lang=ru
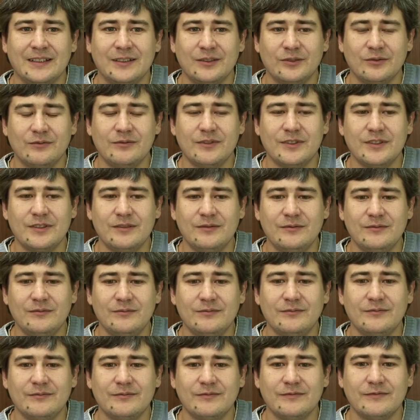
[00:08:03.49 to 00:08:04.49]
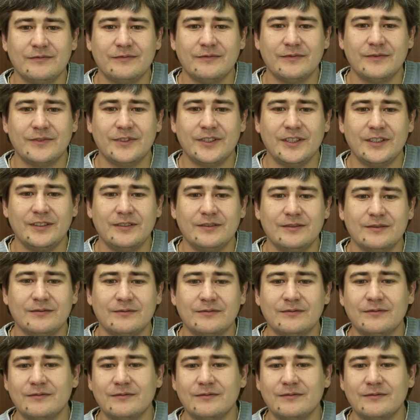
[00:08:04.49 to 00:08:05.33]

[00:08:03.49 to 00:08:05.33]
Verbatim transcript: Но ну, в основном все